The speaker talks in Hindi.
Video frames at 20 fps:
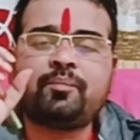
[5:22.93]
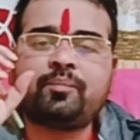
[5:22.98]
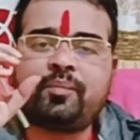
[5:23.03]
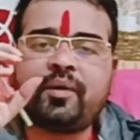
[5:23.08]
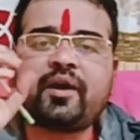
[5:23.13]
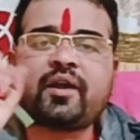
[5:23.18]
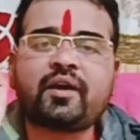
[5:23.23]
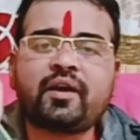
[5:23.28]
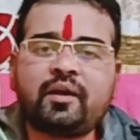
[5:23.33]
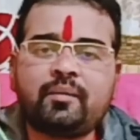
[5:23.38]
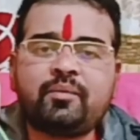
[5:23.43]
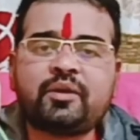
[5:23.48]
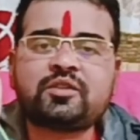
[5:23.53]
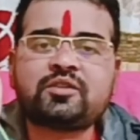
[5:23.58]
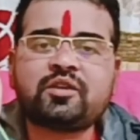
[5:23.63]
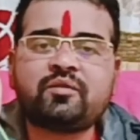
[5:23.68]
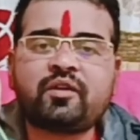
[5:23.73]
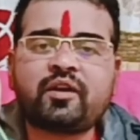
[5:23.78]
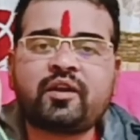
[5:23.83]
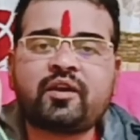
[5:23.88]
पड़ गए हैं
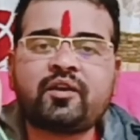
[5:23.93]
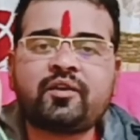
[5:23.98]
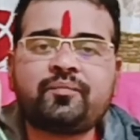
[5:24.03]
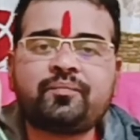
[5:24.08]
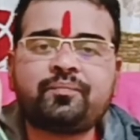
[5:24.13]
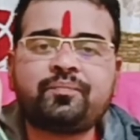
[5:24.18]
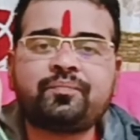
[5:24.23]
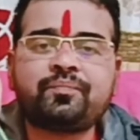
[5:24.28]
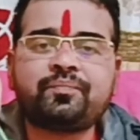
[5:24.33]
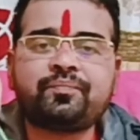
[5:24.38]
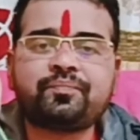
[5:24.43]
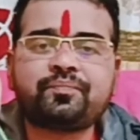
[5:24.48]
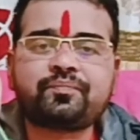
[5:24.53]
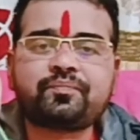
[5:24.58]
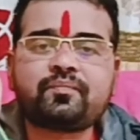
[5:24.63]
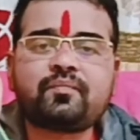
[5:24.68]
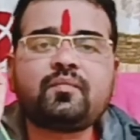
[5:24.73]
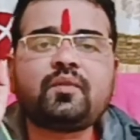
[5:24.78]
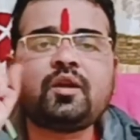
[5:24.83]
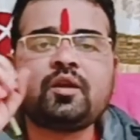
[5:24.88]
बच्चे वगैरह
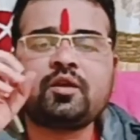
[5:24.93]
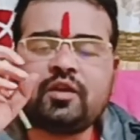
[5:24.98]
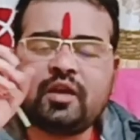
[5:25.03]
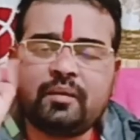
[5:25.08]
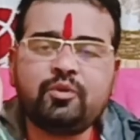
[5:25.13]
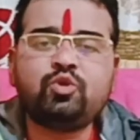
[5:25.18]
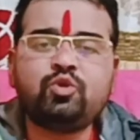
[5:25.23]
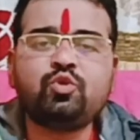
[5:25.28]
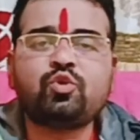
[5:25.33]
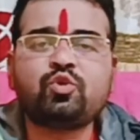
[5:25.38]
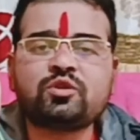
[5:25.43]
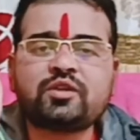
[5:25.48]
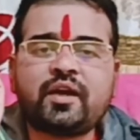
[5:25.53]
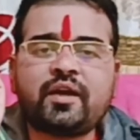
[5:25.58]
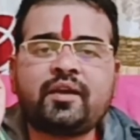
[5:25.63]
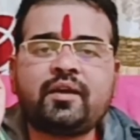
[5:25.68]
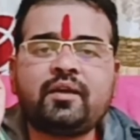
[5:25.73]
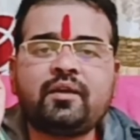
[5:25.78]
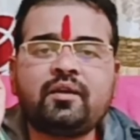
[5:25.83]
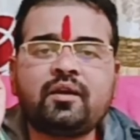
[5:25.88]
ये भी दूर हो
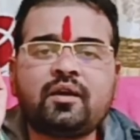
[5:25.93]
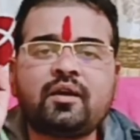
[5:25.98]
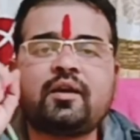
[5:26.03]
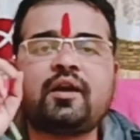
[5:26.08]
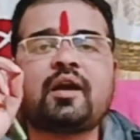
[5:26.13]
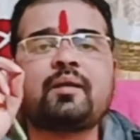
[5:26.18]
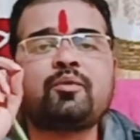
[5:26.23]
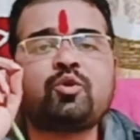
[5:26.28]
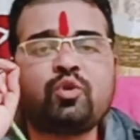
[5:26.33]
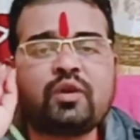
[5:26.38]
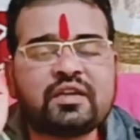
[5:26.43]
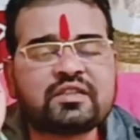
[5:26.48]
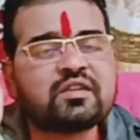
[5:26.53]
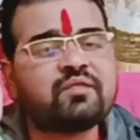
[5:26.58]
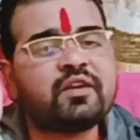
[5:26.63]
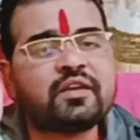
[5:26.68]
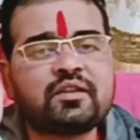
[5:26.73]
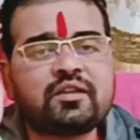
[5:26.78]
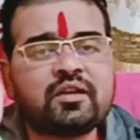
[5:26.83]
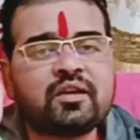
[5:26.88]
जाएगी घर में कोई ऐसा
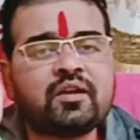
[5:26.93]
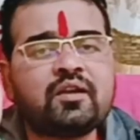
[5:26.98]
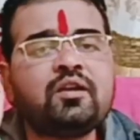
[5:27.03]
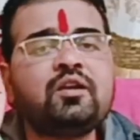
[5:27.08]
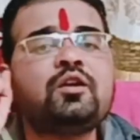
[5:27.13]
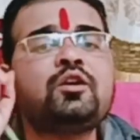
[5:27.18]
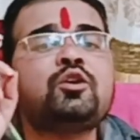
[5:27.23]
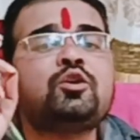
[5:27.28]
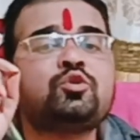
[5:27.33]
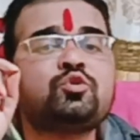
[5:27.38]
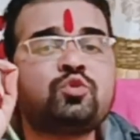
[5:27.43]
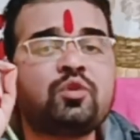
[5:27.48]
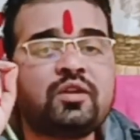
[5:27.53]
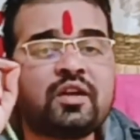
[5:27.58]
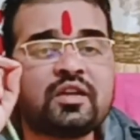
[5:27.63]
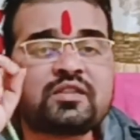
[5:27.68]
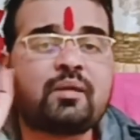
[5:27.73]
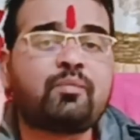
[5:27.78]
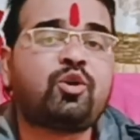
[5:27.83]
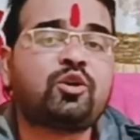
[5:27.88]
व्यक्ति है जो
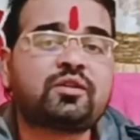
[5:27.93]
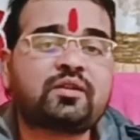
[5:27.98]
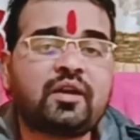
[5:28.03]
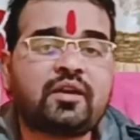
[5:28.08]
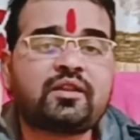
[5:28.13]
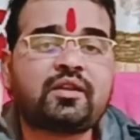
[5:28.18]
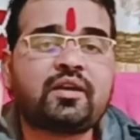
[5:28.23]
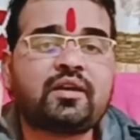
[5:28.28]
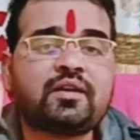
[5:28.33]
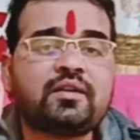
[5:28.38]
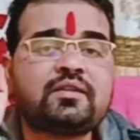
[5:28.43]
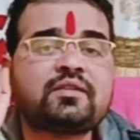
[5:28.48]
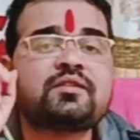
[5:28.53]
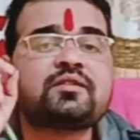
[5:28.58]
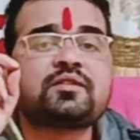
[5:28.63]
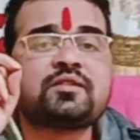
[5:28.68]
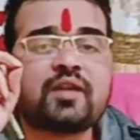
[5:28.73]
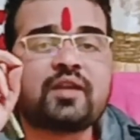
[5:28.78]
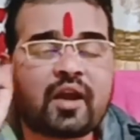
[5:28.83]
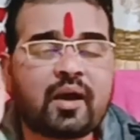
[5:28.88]
नशा बहुत करता है
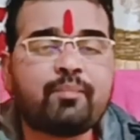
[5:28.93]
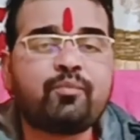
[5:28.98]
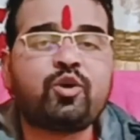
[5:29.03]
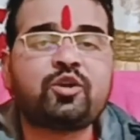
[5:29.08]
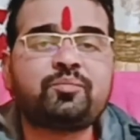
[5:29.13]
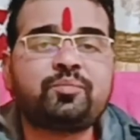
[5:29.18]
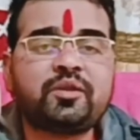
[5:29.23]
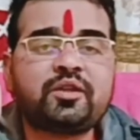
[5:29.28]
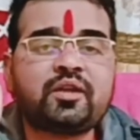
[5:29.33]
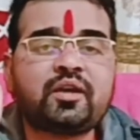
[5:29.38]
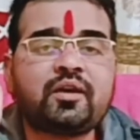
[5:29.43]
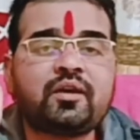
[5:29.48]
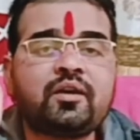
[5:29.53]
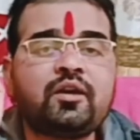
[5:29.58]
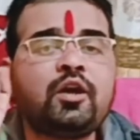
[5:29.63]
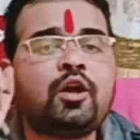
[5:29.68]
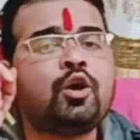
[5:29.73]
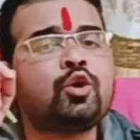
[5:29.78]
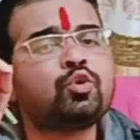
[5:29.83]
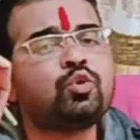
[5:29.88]
शराब बहुत पीता है
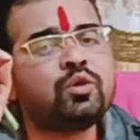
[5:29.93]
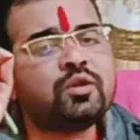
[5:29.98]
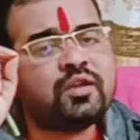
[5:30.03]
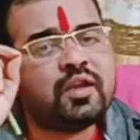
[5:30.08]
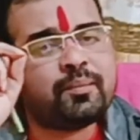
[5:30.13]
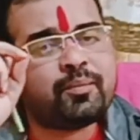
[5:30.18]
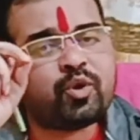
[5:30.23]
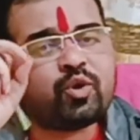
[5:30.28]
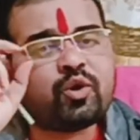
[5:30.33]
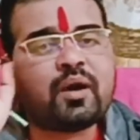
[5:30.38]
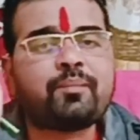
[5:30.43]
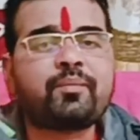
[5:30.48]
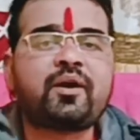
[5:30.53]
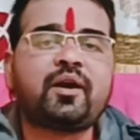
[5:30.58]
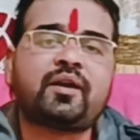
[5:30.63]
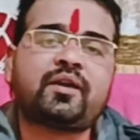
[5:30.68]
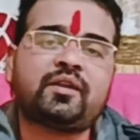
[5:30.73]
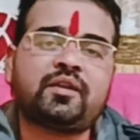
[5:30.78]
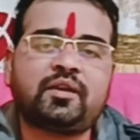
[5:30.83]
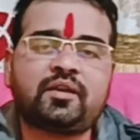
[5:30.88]
तो ये प्रयोग आप
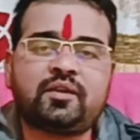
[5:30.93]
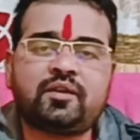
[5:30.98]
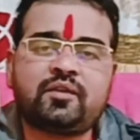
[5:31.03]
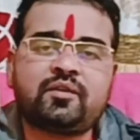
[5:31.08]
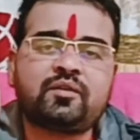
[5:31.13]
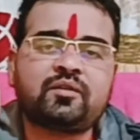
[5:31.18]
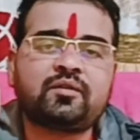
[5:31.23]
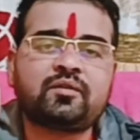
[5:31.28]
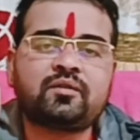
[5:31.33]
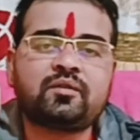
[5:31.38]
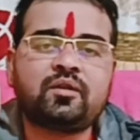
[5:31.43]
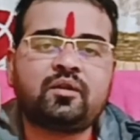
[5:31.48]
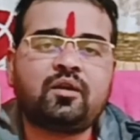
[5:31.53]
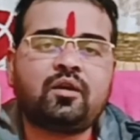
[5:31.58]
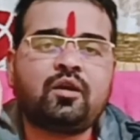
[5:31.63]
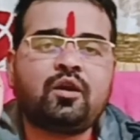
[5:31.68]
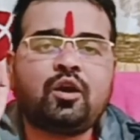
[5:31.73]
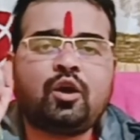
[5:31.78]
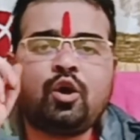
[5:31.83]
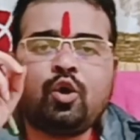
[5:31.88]
करके देखिए
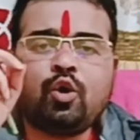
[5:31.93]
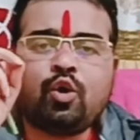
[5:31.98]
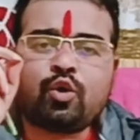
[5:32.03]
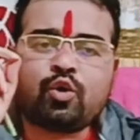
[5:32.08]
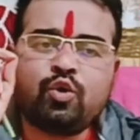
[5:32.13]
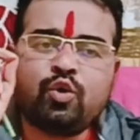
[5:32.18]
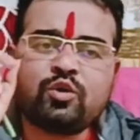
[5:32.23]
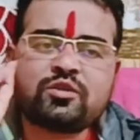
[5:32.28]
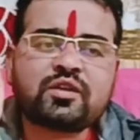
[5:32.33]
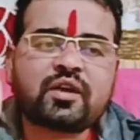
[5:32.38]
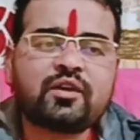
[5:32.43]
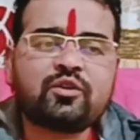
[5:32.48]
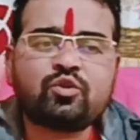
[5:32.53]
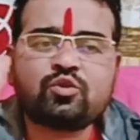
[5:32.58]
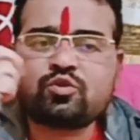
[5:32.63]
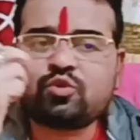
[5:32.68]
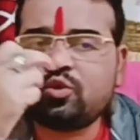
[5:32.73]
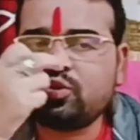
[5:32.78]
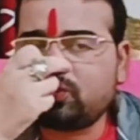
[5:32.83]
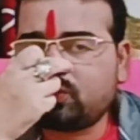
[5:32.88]
और हो सके
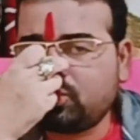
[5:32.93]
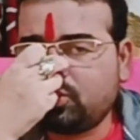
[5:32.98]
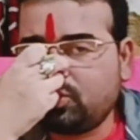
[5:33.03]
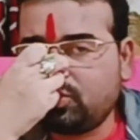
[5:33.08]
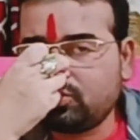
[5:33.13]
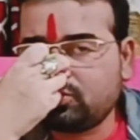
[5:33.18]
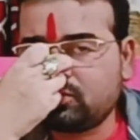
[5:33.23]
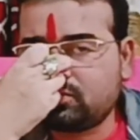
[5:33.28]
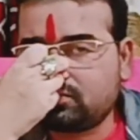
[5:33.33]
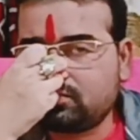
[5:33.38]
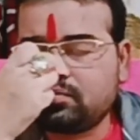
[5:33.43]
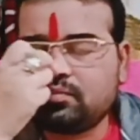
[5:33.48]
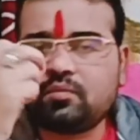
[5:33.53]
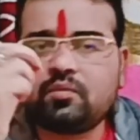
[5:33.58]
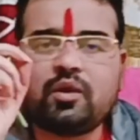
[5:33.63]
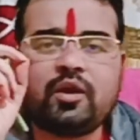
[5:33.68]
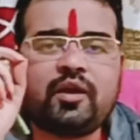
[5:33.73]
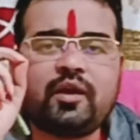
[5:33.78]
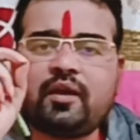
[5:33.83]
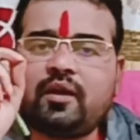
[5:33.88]
दोस्तों तो
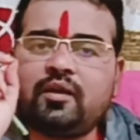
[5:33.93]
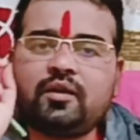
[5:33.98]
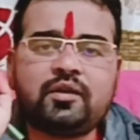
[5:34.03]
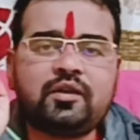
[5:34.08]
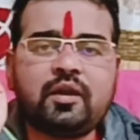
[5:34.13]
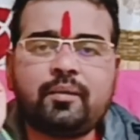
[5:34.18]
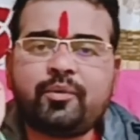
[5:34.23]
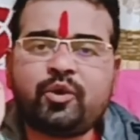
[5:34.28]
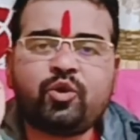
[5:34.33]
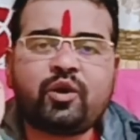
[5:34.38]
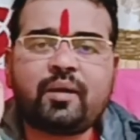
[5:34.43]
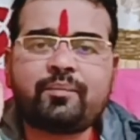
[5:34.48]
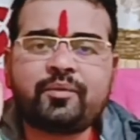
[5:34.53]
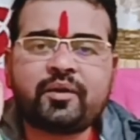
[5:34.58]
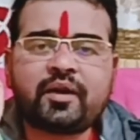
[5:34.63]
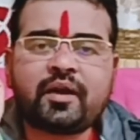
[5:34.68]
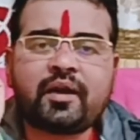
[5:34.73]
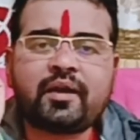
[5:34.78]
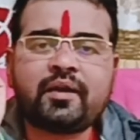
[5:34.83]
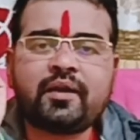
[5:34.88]
ये प्रयोग आपने
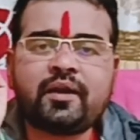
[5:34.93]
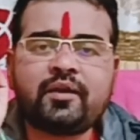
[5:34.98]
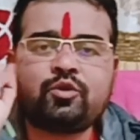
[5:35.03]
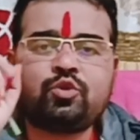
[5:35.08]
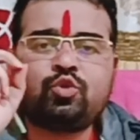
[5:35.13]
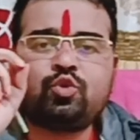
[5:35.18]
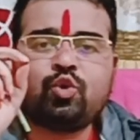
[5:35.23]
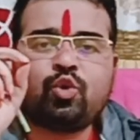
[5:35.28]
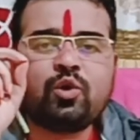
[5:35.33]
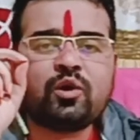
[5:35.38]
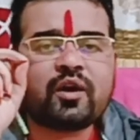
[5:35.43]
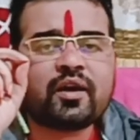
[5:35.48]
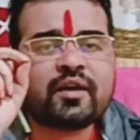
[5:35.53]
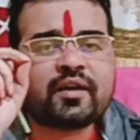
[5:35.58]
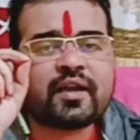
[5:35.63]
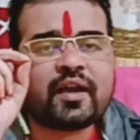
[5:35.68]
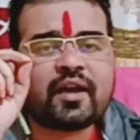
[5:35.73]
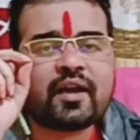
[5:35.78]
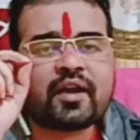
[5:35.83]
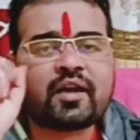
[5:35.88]
कर लिया दो रंग
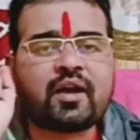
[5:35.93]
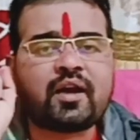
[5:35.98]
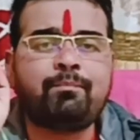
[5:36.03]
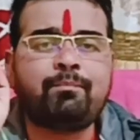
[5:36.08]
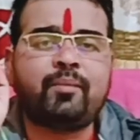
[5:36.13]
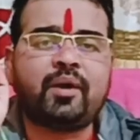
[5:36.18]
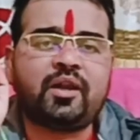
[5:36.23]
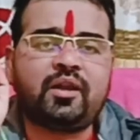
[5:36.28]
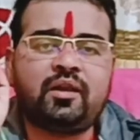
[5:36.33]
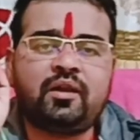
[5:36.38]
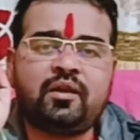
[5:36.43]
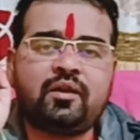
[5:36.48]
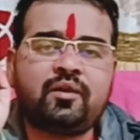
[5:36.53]
के अगर कंबल